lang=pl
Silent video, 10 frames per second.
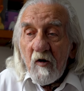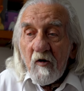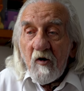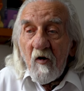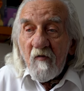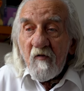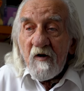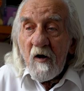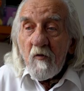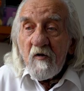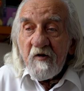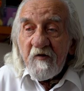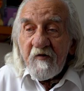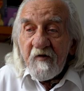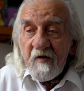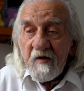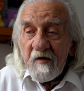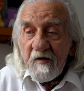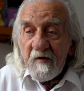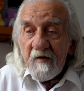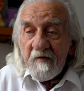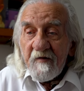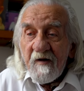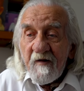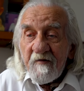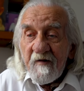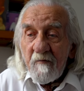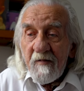rowu na ulicy, zaraz za